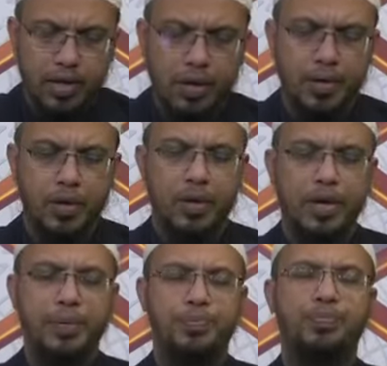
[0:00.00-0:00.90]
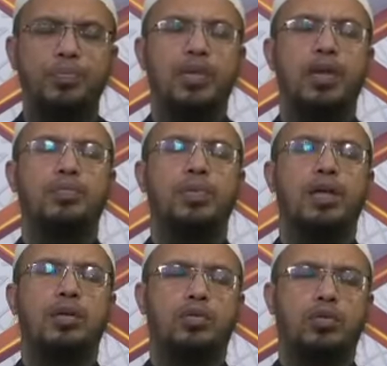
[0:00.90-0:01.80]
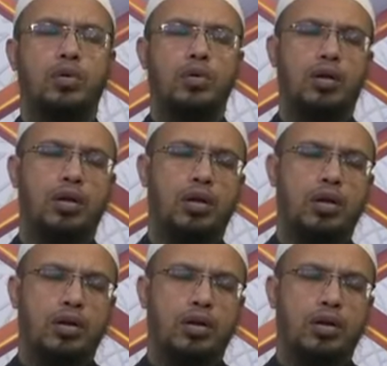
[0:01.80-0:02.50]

ইয়ে বের হয় আপনার তরল